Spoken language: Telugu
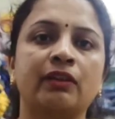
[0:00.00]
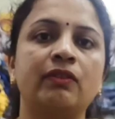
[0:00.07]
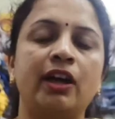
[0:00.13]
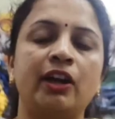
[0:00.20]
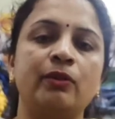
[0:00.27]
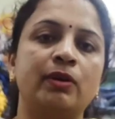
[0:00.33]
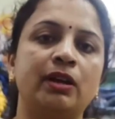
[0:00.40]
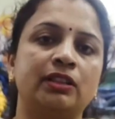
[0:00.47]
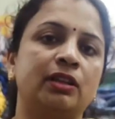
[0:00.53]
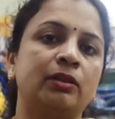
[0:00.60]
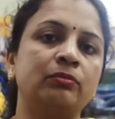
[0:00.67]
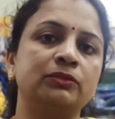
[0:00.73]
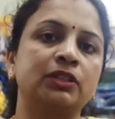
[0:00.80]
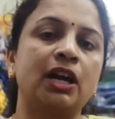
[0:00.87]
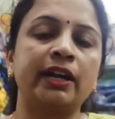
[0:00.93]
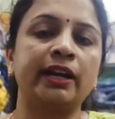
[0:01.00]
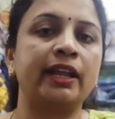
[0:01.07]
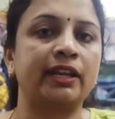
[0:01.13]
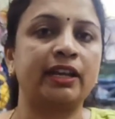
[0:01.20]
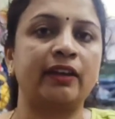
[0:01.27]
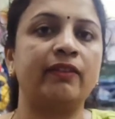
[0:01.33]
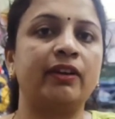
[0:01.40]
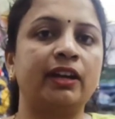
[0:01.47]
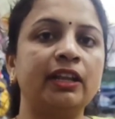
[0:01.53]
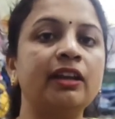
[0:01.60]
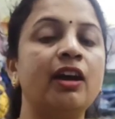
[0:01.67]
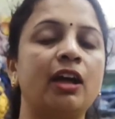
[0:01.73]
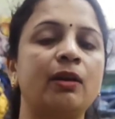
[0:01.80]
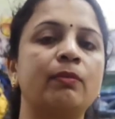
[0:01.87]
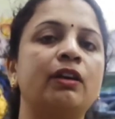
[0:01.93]
వాళ్ళు మాత్రం కాంటాక్ట్ అవ్వండి
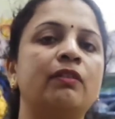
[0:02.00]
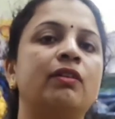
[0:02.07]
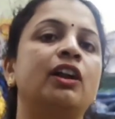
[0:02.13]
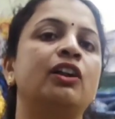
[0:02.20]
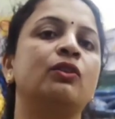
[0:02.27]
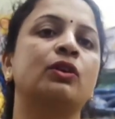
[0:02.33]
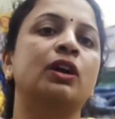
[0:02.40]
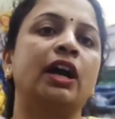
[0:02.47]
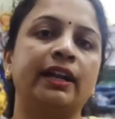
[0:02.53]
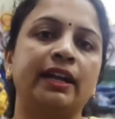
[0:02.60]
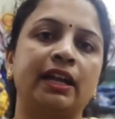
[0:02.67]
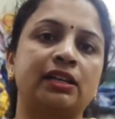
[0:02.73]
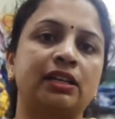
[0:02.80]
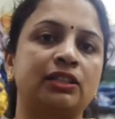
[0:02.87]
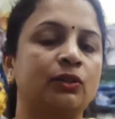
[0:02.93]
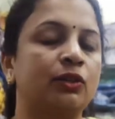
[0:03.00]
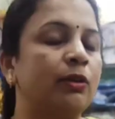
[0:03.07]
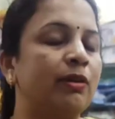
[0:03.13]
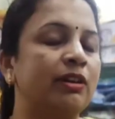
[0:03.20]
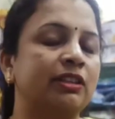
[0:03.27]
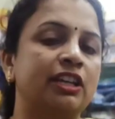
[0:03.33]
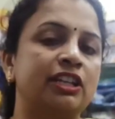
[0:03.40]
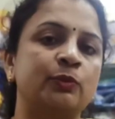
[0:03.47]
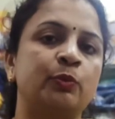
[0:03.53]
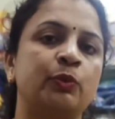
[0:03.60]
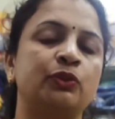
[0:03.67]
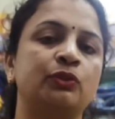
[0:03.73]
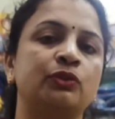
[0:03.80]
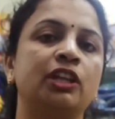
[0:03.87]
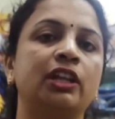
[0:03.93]
నార్మల్ వాళ్ళు కాంటాక్ట్ అయితే కూడా మాకు
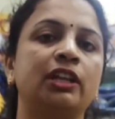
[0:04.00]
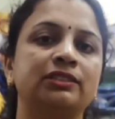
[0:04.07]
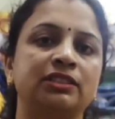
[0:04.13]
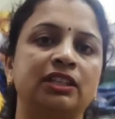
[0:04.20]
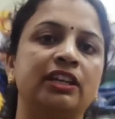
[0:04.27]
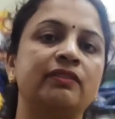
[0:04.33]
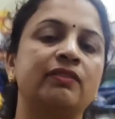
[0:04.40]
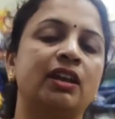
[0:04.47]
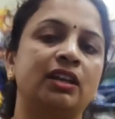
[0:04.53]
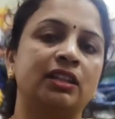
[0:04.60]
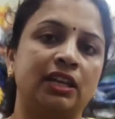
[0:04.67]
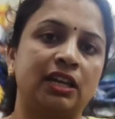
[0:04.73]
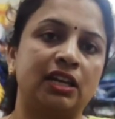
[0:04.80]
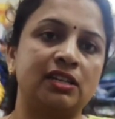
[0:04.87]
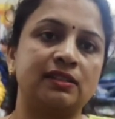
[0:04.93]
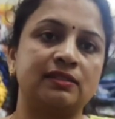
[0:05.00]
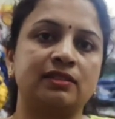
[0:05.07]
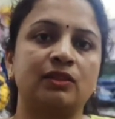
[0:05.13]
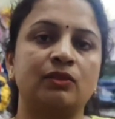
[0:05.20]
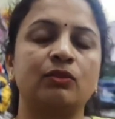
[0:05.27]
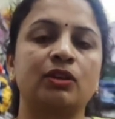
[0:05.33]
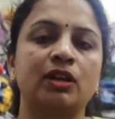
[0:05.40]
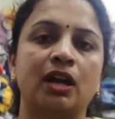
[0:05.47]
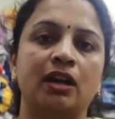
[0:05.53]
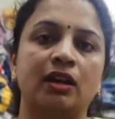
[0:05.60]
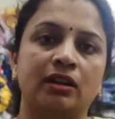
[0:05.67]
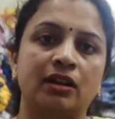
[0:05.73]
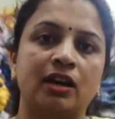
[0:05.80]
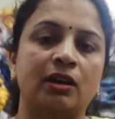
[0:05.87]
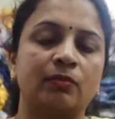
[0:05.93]
తెలిసిపోతుంది రీసెల్లింగ్ వాళ్ళది ఎలా చేస్తారు
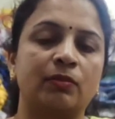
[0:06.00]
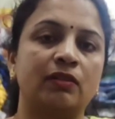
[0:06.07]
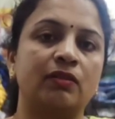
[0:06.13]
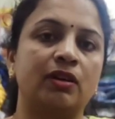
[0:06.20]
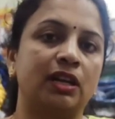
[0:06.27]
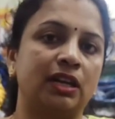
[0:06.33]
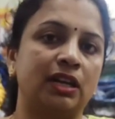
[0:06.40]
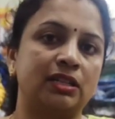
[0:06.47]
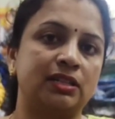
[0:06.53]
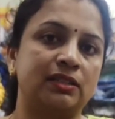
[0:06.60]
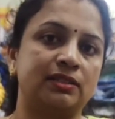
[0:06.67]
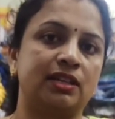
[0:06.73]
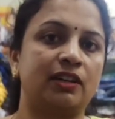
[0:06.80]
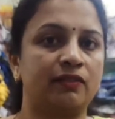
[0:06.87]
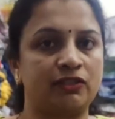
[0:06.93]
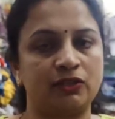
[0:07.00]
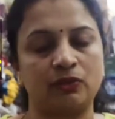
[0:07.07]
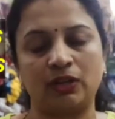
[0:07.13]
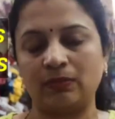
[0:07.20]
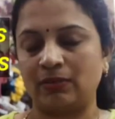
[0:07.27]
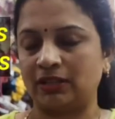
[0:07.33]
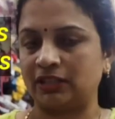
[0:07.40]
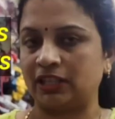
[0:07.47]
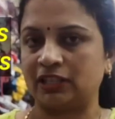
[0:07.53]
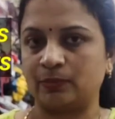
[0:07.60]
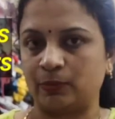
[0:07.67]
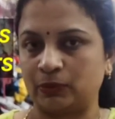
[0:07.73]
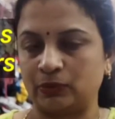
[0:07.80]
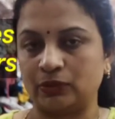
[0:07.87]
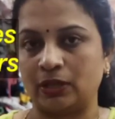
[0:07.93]
నార్మల్ వాళ్ళు ఎలా చేస్తారు అనే విషయం కూడా మాకు
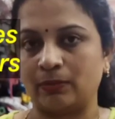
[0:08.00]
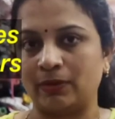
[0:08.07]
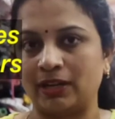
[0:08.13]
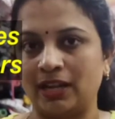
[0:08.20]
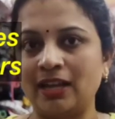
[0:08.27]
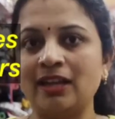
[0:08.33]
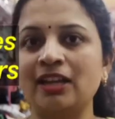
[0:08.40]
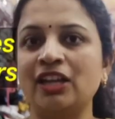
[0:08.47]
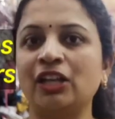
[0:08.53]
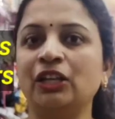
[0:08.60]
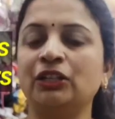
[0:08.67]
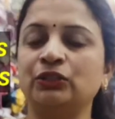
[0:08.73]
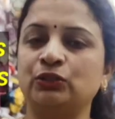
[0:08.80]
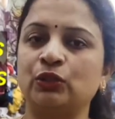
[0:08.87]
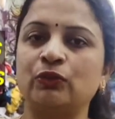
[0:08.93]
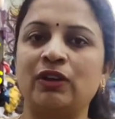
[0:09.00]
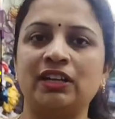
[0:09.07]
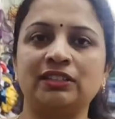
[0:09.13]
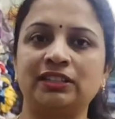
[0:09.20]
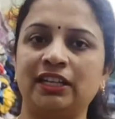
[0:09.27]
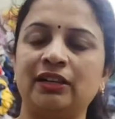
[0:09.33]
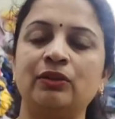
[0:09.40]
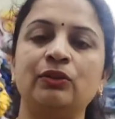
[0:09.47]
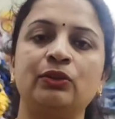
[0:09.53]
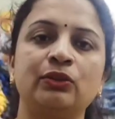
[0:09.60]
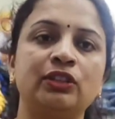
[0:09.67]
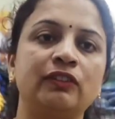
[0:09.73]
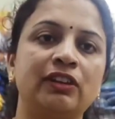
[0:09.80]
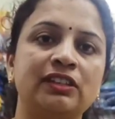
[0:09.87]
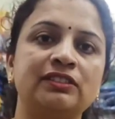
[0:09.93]
తెలిసిపోతుంది అనమాట సో వాళ్ళ సేల్
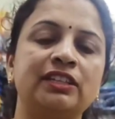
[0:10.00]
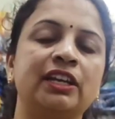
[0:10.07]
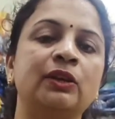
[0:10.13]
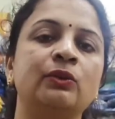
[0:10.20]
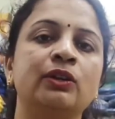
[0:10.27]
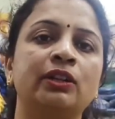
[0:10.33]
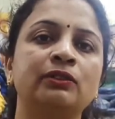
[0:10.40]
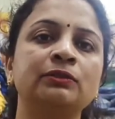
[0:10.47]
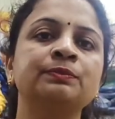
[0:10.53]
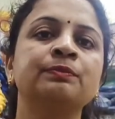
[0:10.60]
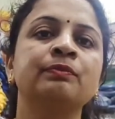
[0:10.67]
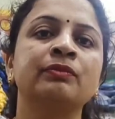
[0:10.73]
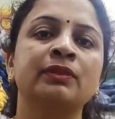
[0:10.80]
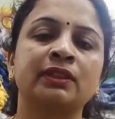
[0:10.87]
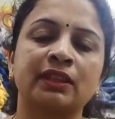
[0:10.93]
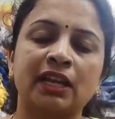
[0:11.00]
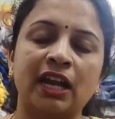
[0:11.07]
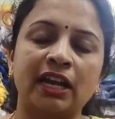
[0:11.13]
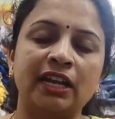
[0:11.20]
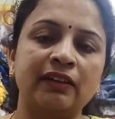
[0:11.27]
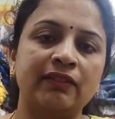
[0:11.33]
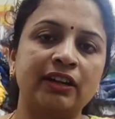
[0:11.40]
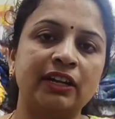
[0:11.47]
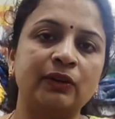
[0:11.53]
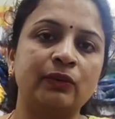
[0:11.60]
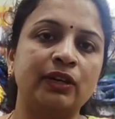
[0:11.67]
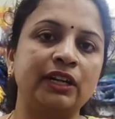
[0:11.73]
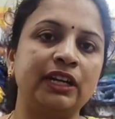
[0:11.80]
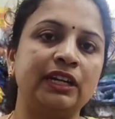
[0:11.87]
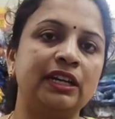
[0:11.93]
ఉంటుంది వీళ్ళ సేల్ ఉండదు అండ్ అవన్నీ
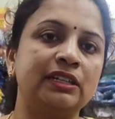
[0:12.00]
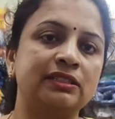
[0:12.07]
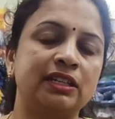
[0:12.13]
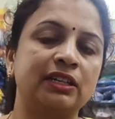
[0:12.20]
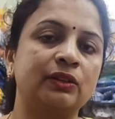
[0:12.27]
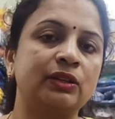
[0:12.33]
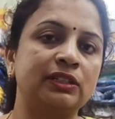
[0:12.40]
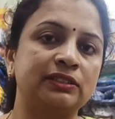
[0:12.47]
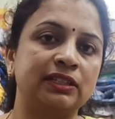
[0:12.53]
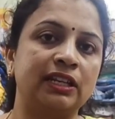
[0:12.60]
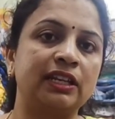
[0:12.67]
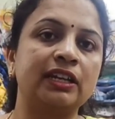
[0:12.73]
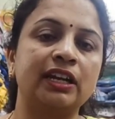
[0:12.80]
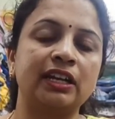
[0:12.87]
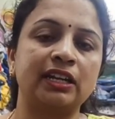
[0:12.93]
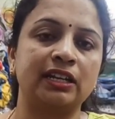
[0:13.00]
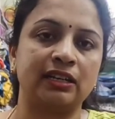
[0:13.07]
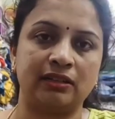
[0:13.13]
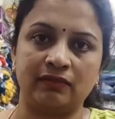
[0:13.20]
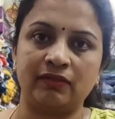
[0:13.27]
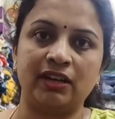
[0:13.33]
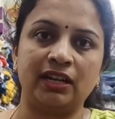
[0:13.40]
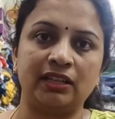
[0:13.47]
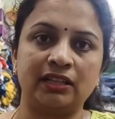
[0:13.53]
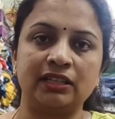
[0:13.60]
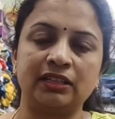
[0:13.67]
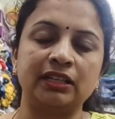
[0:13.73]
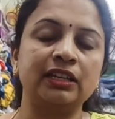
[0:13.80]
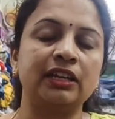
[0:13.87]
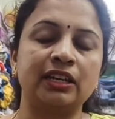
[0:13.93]
కూడా డీటెయిల్స్ అనేవి రీసేలింగ్ అనే
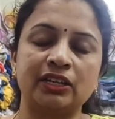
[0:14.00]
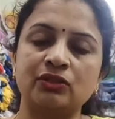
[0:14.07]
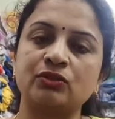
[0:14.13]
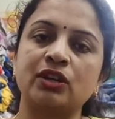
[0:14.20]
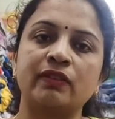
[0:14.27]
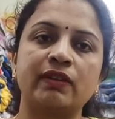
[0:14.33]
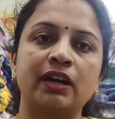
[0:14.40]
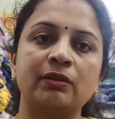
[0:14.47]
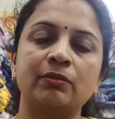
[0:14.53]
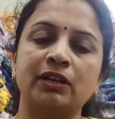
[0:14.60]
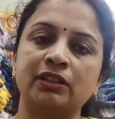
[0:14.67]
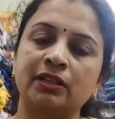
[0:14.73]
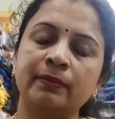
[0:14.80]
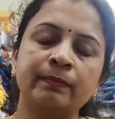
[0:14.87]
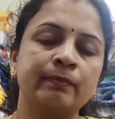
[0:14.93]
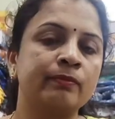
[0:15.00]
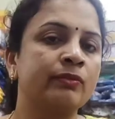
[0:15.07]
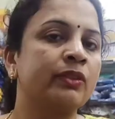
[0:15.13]
వాళ్ళదైతే ఇంట్రెస్ట్ ఉన్న వాళ్ళు మాత్రం